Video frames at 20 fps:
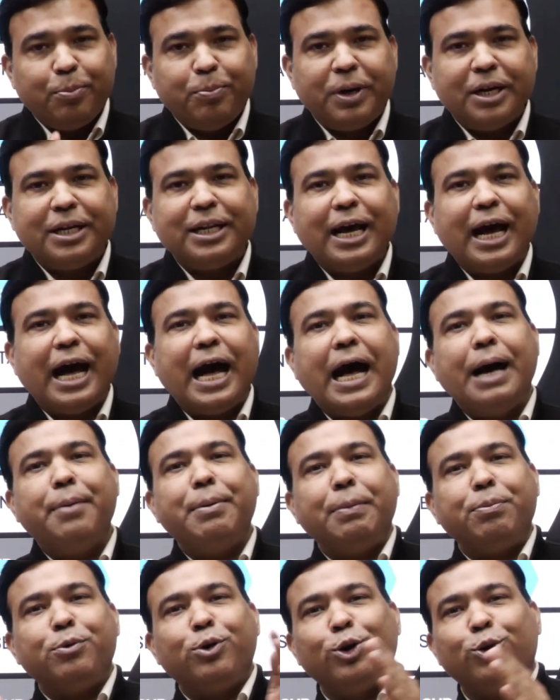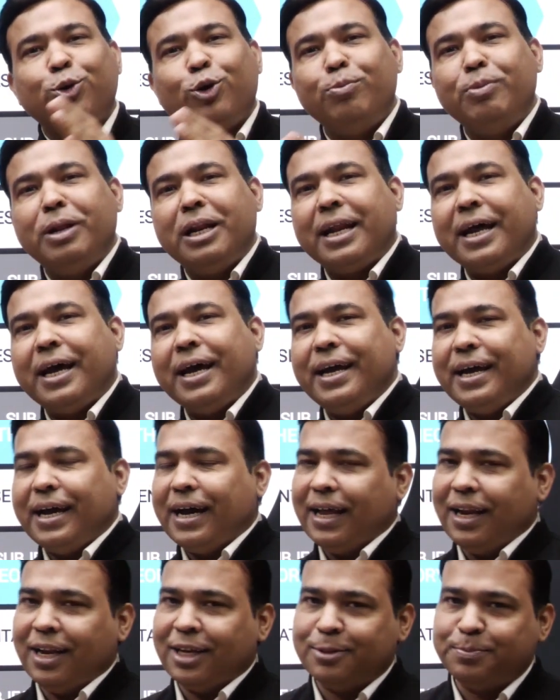बट अब आपको रोल मिल रहा है
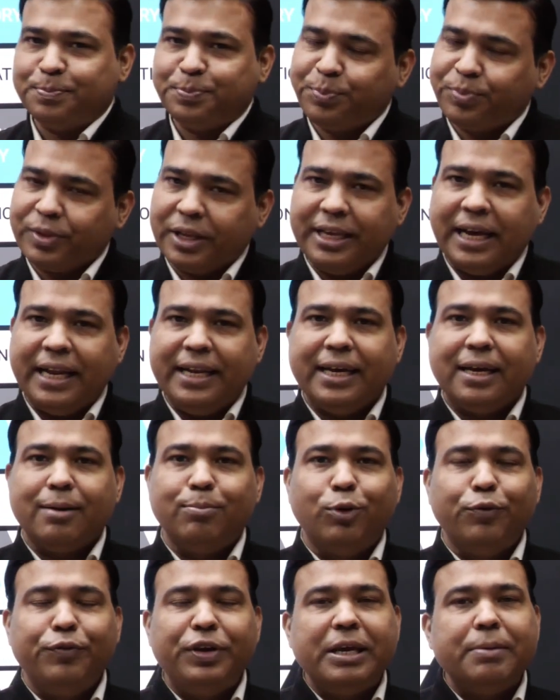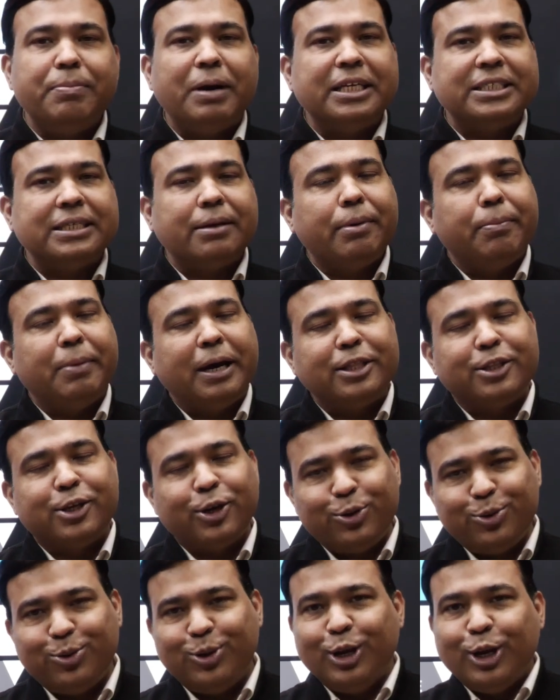अलग यानी अगर मूवी की भाषा में बात
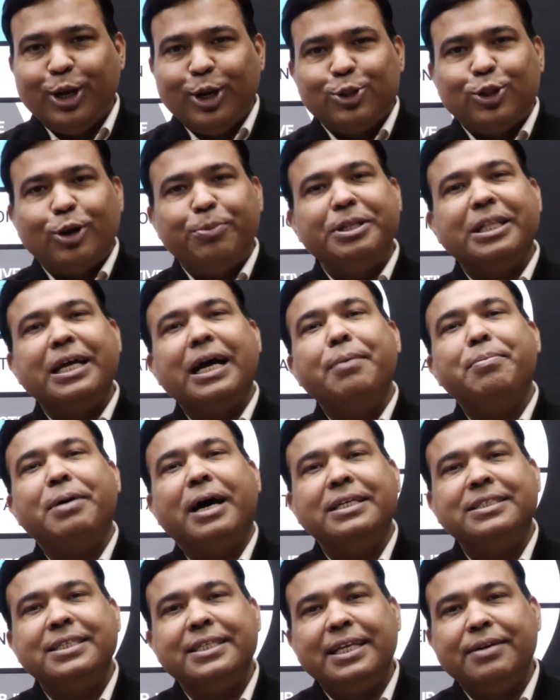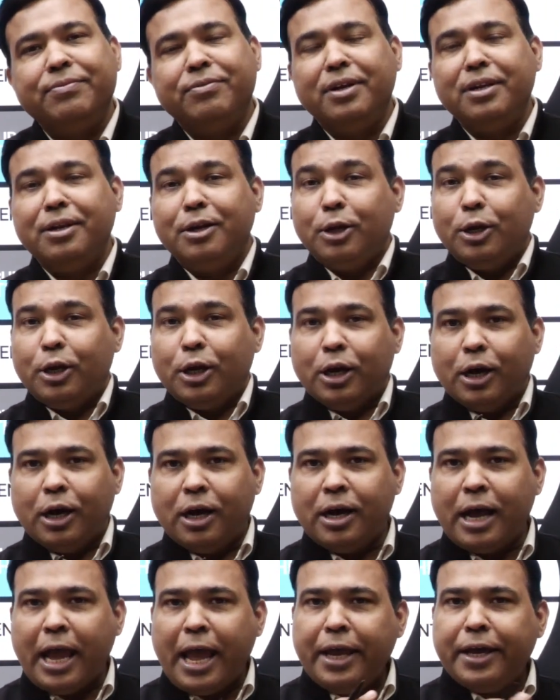करूं तो अभी तक आप अजय देवगन
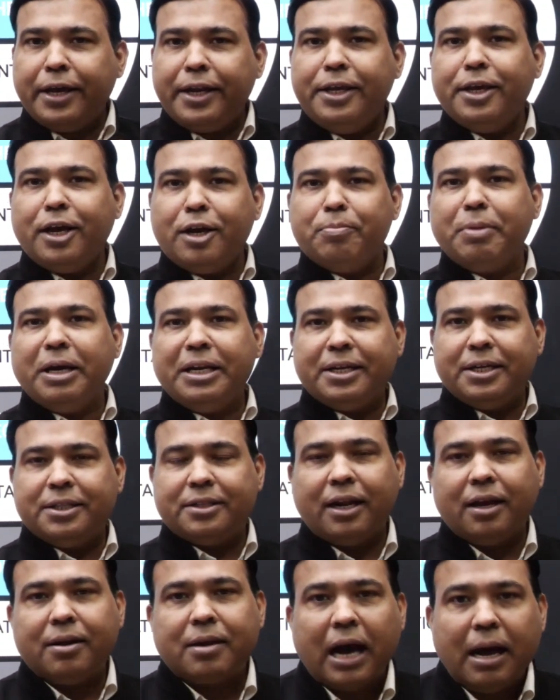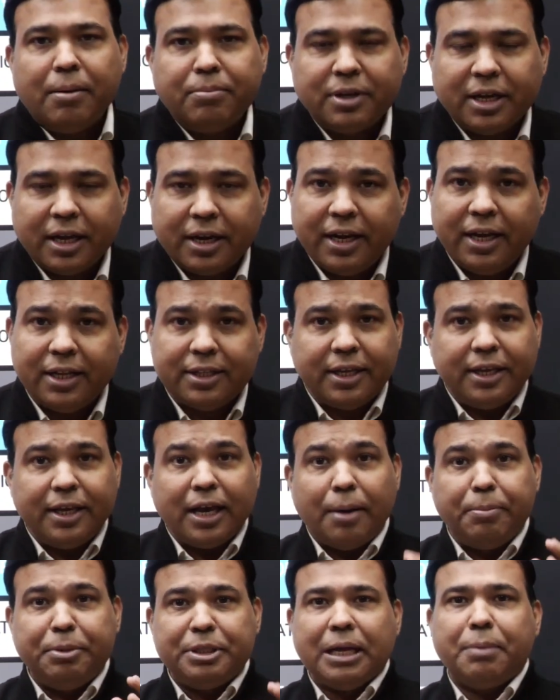एंग्री यंग मैन की तरह काम कर रहे थे
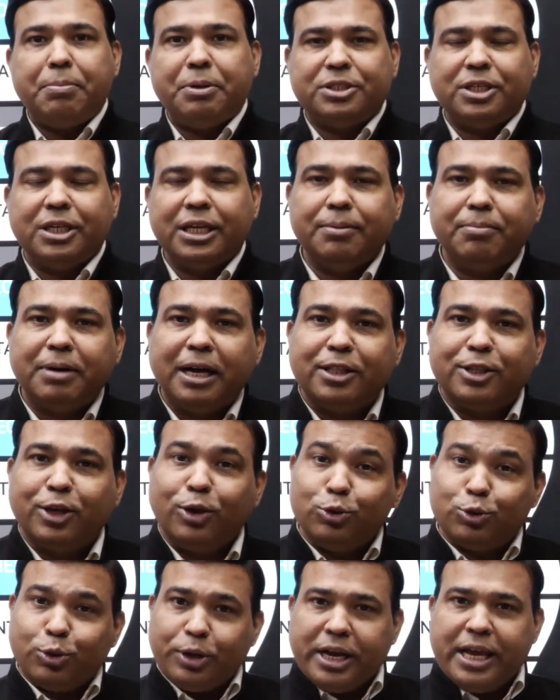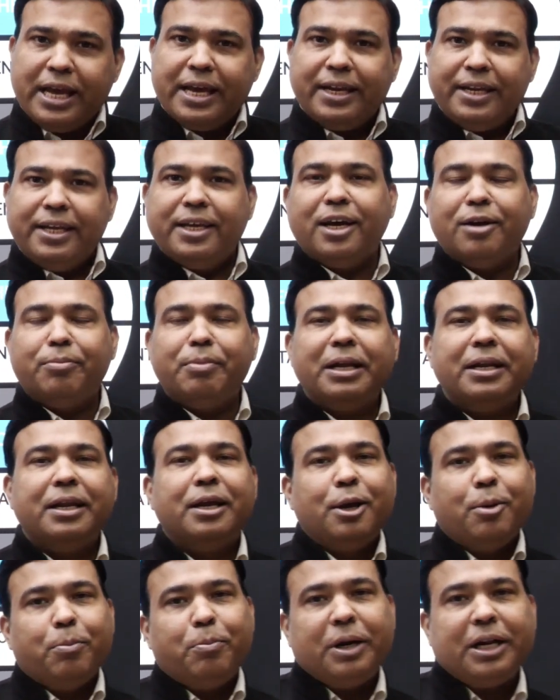या अमिताभ बच्चन की बात करूं तो एंग्री यंग मैन
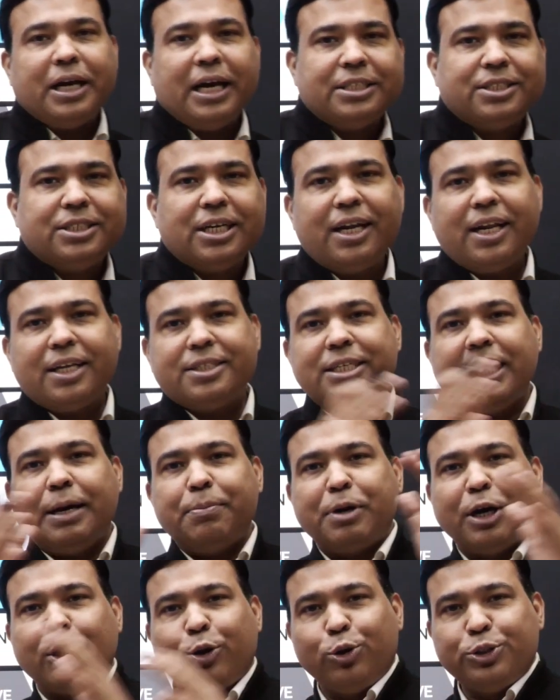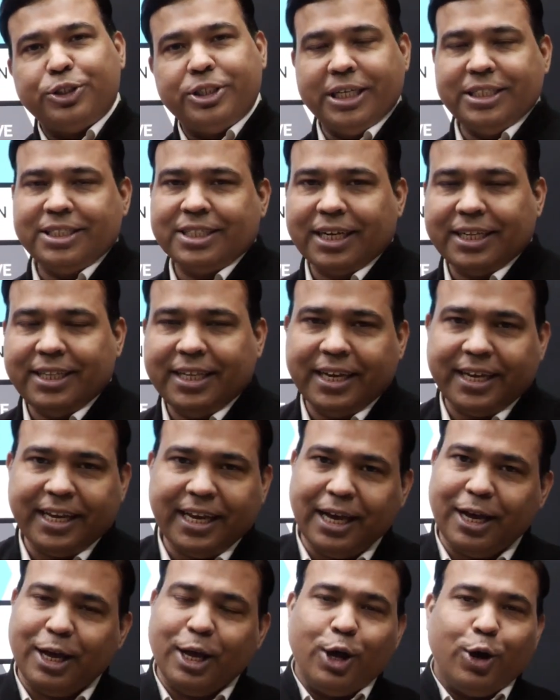बट अचानक से आपका रोल चेंज कर दिया
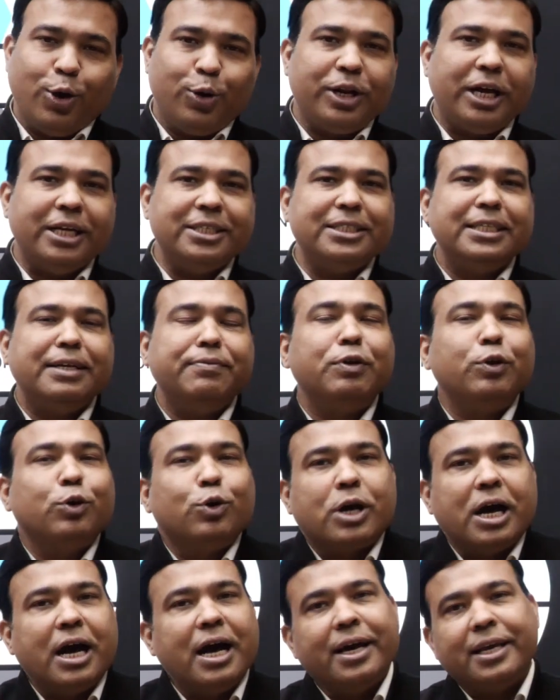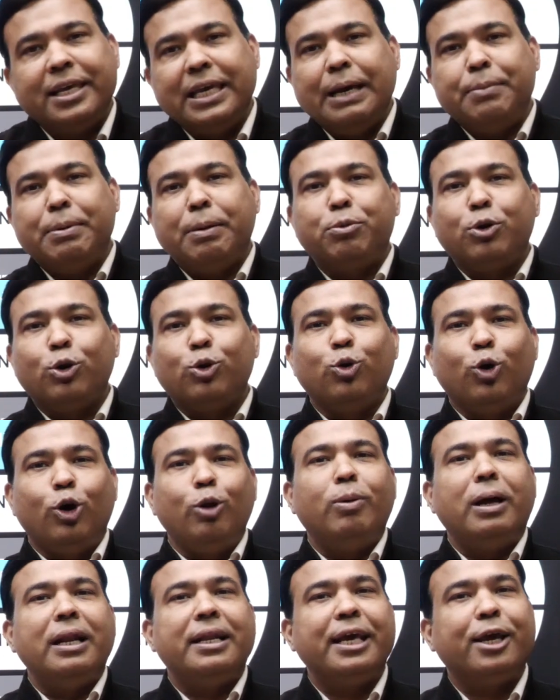गया और अजय देवगन को कहा कि अब आपको
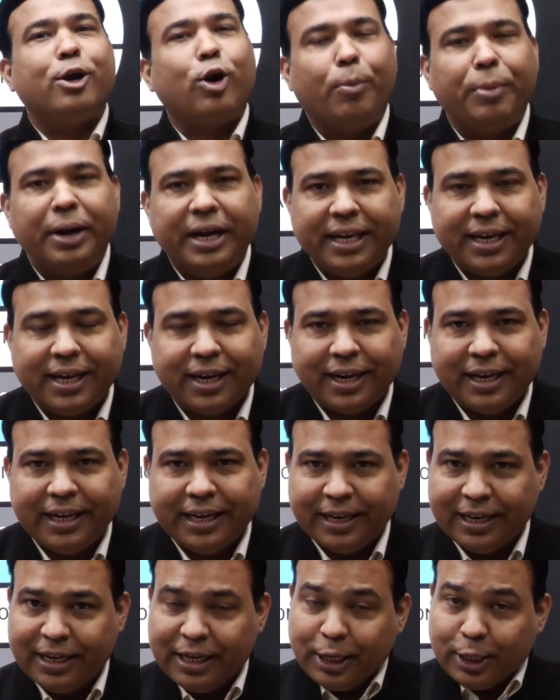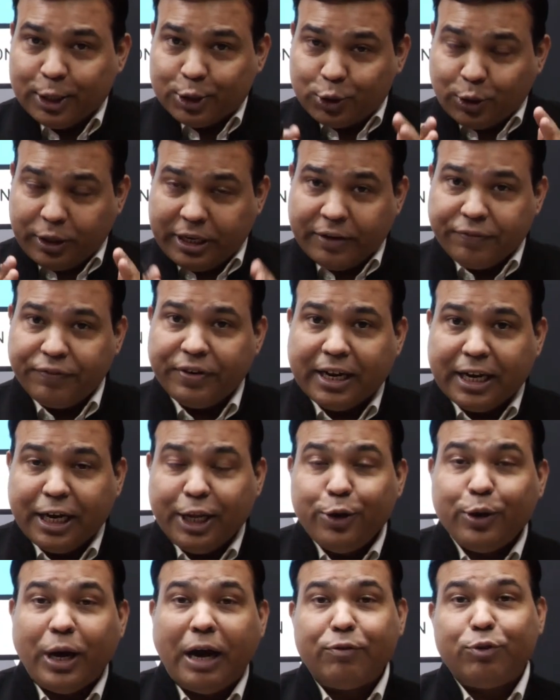गोलमाल की कॉमेडी करनी है सो डेफिनेटली
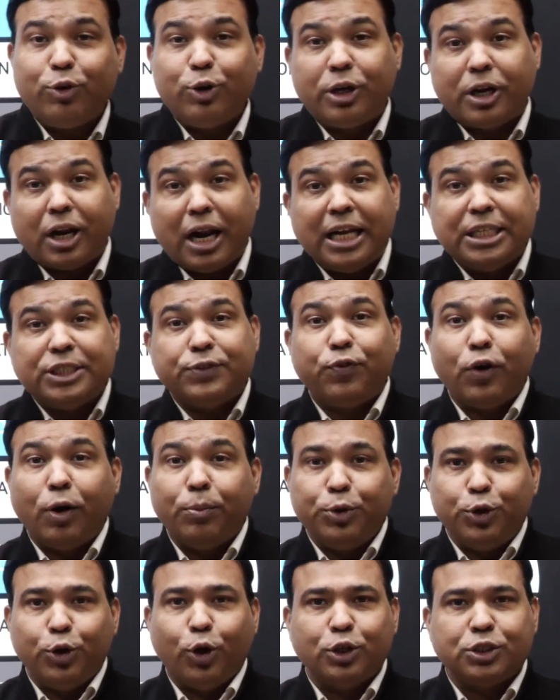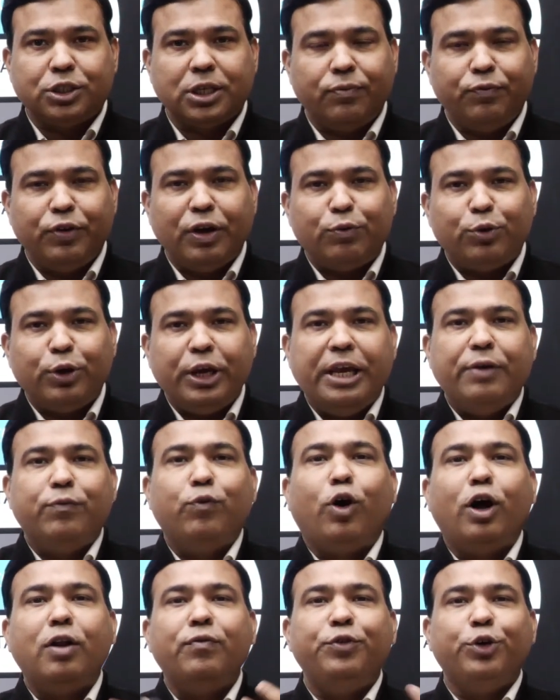यू हैव टू ट्रांसफॉर्म योर सेल्फ यू हैव टू
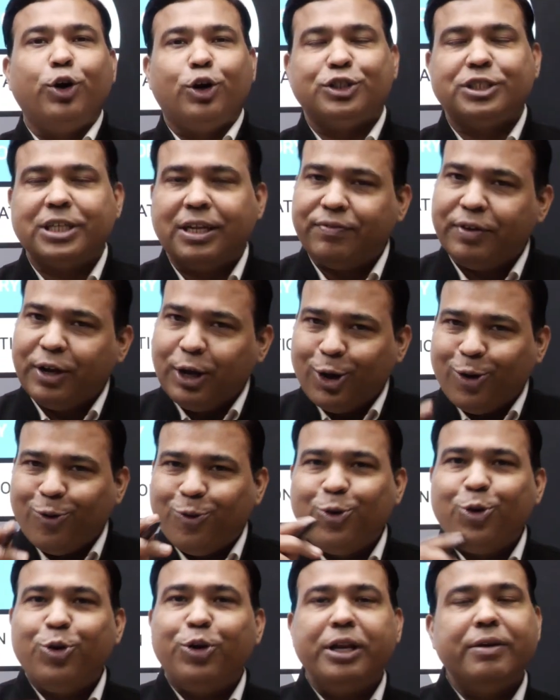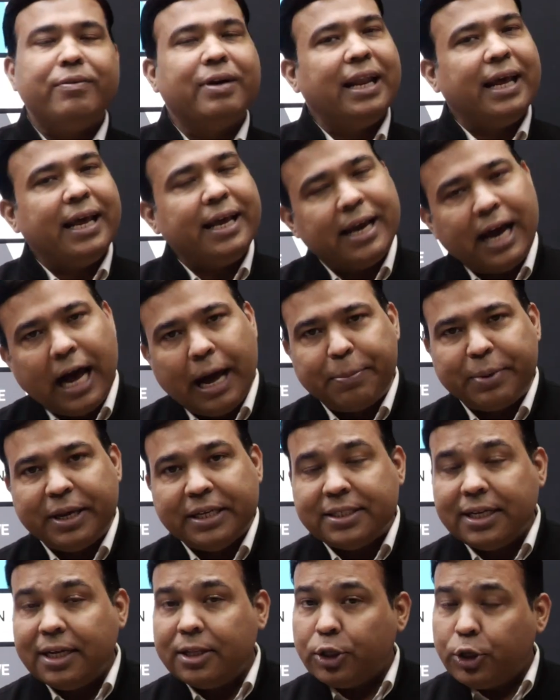इवॉल्व योर सेल्फ वो होने वाला है आपके
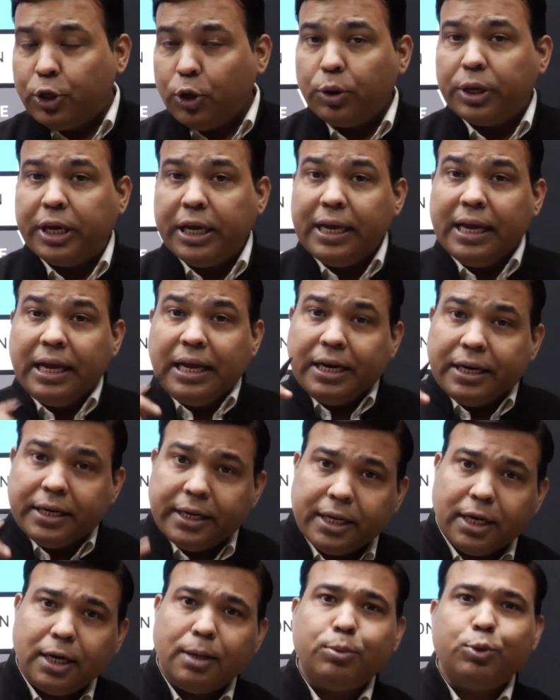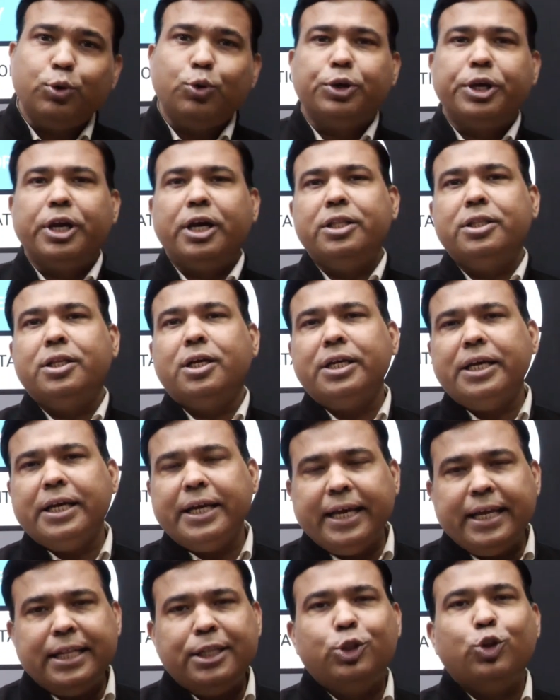साथ क्योंकि टर्म टू के अंदर
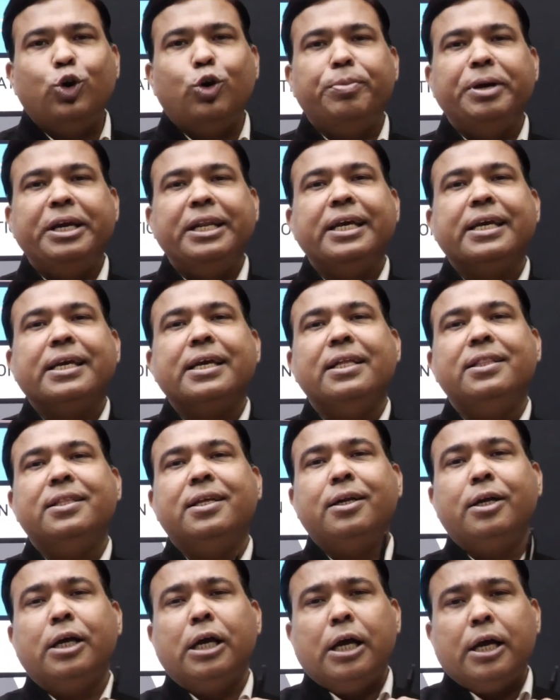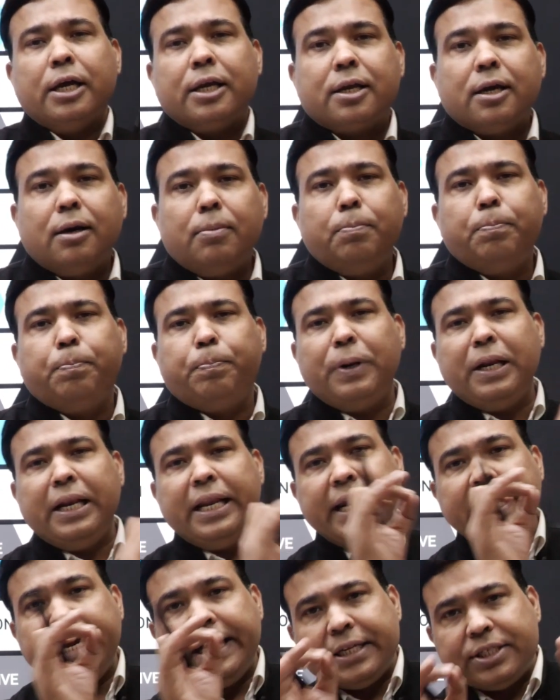इन दो महीने के अंदर
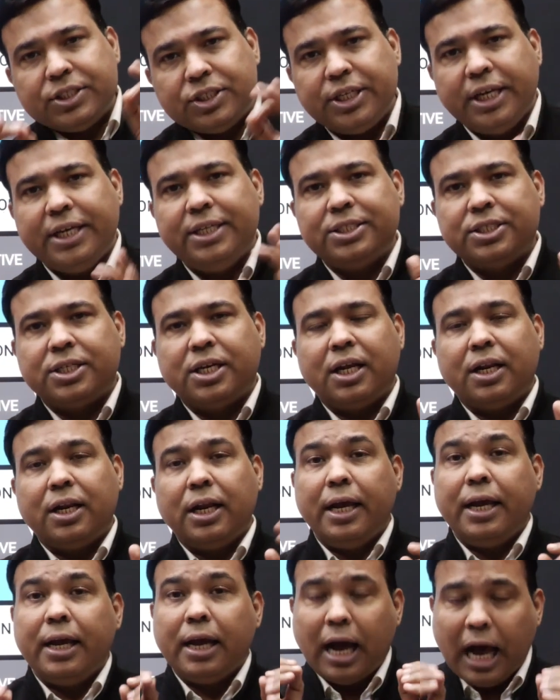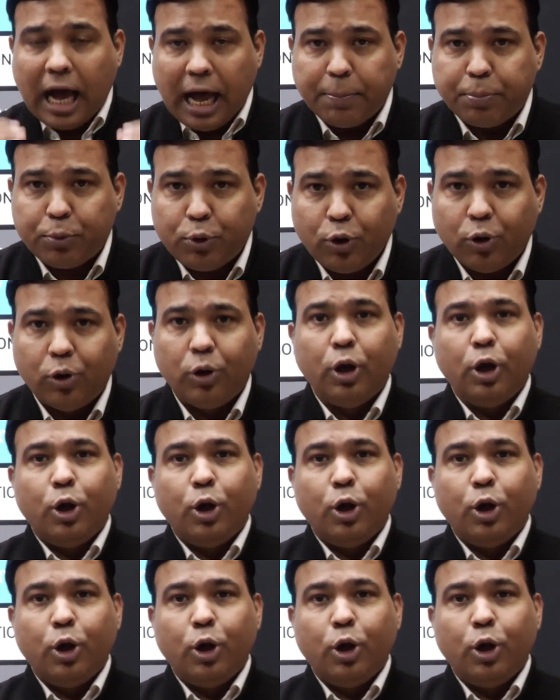कंप्लीट चेंज करना है आपको